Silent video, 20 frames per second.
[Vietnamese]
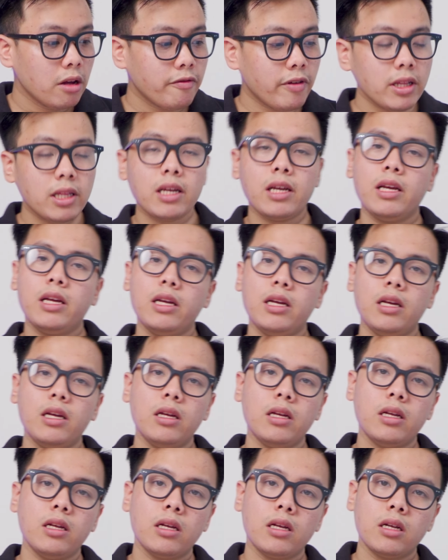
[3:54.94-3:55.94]
vậy thì
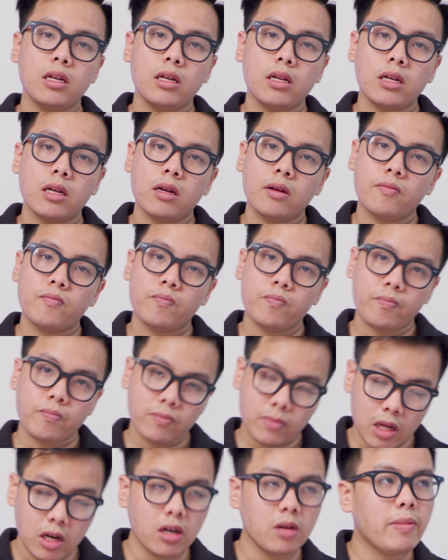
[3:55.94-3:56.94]

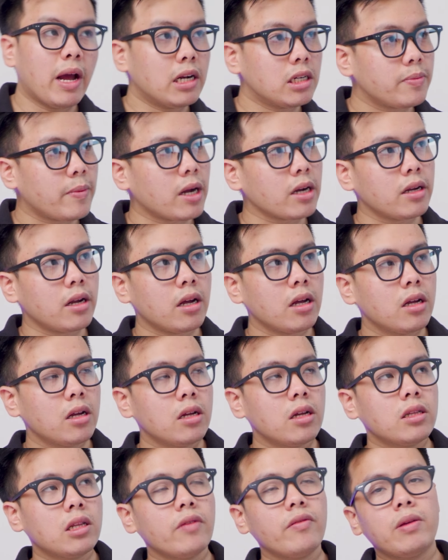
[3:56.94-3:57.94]
thử benchmark nhé
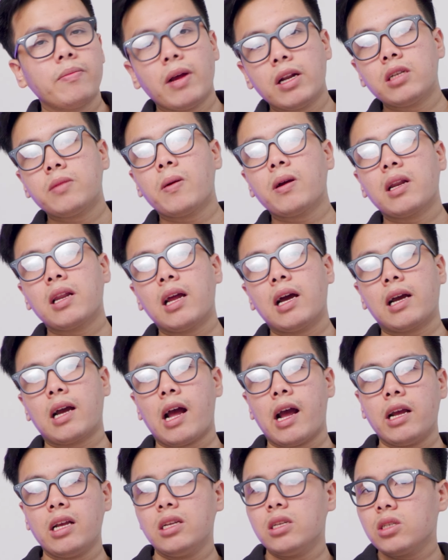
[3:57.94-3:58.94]
tại vì benchmark là
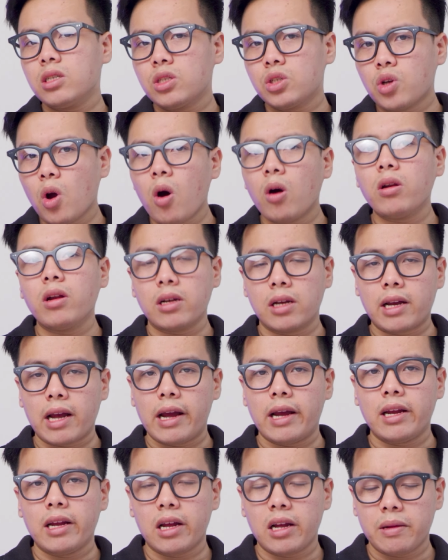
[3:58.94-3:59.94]
cái cho được
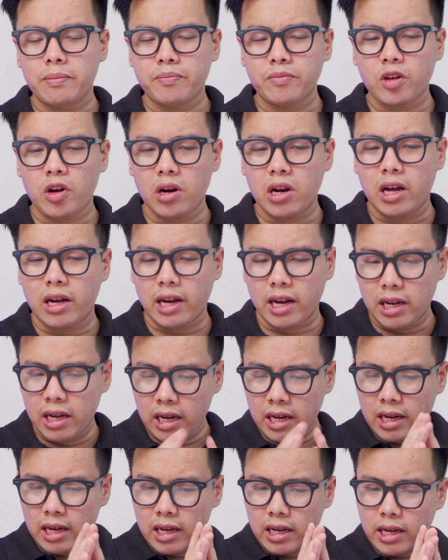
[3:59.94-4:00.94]
cái ờ, gọi là cái
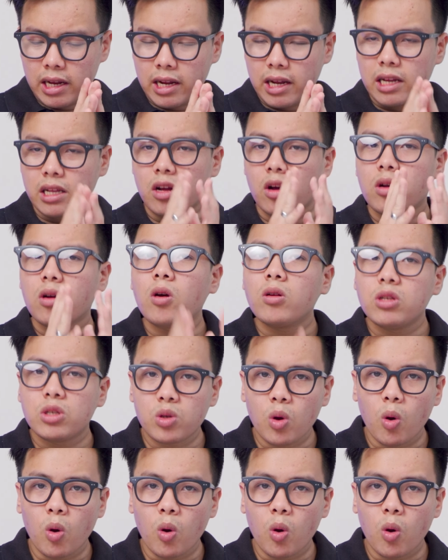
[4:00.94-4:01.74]
cái cái con